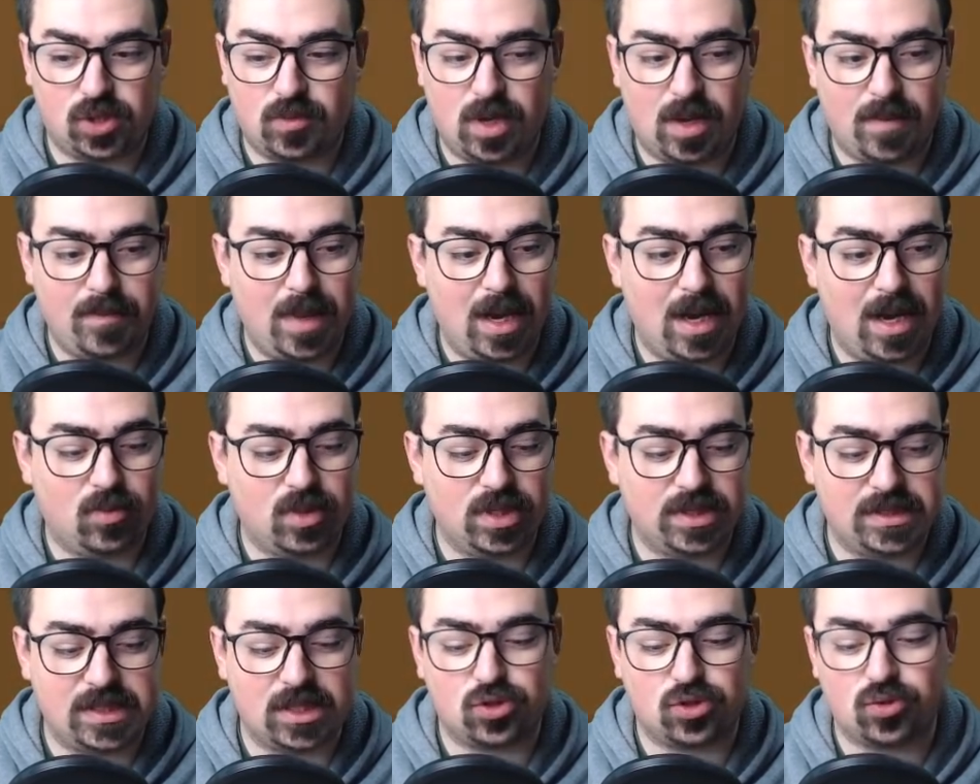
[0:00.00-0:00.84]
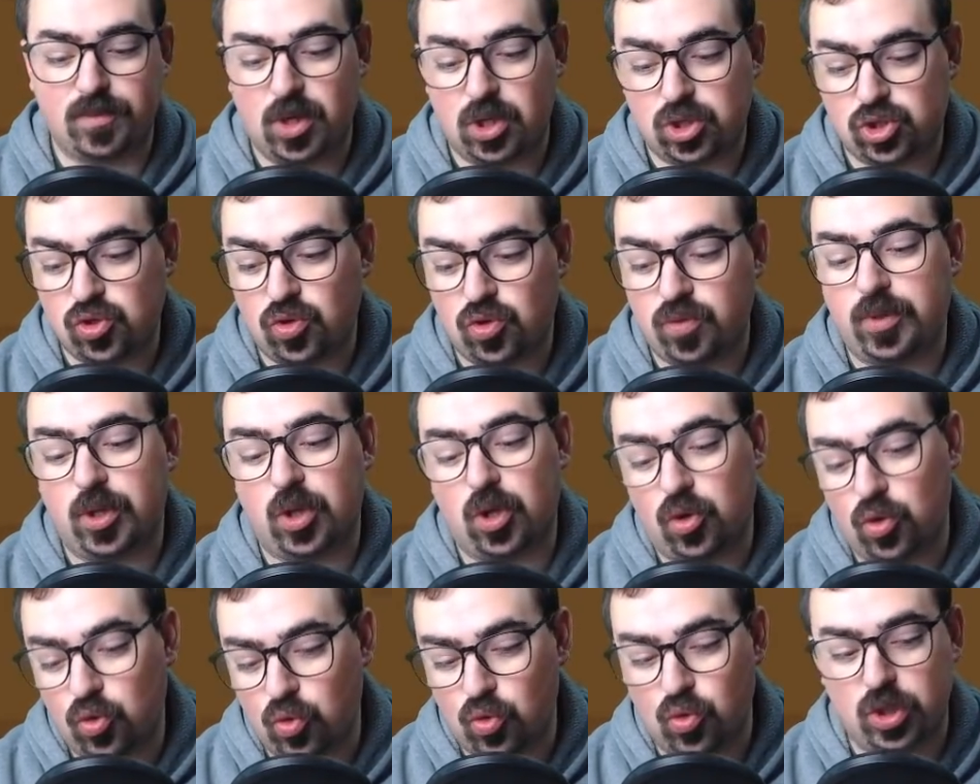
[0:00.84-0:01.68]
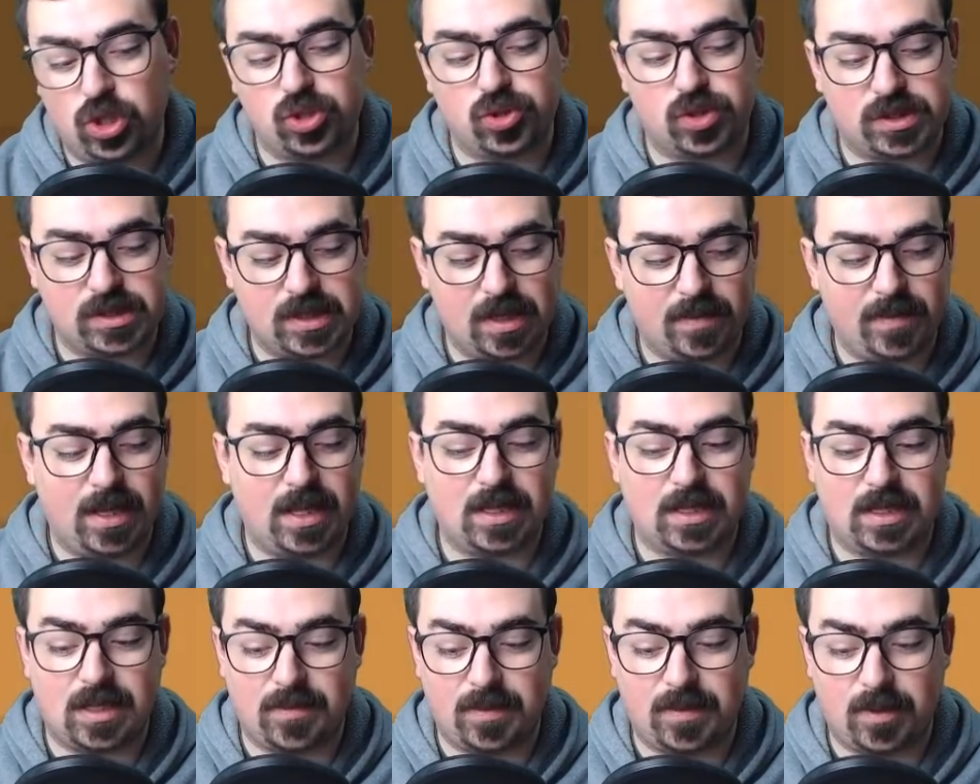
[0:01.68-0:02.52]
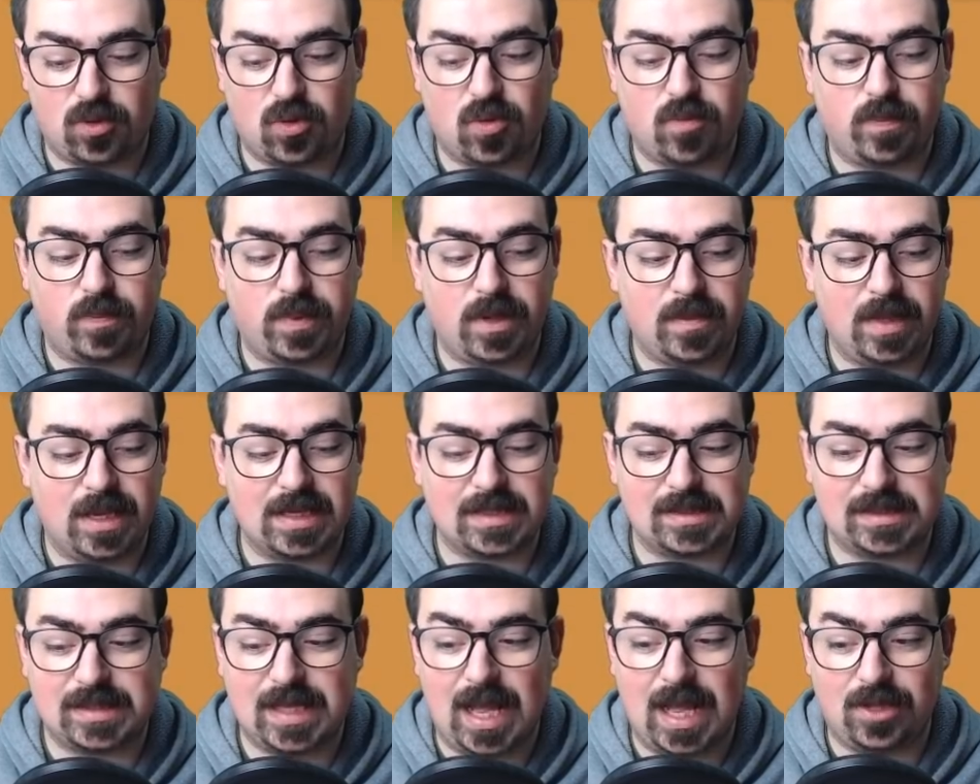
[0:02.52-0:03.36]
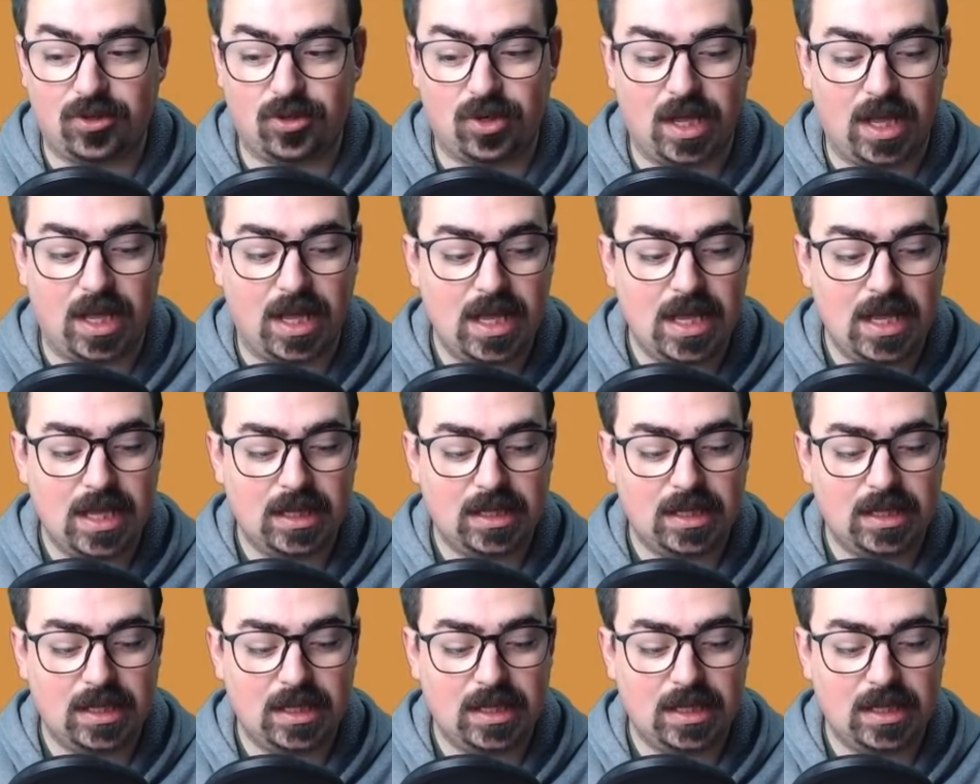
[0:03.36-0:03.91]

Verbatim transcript: una bella pulizia subito subito. Lui giustamente per rompermi le scatole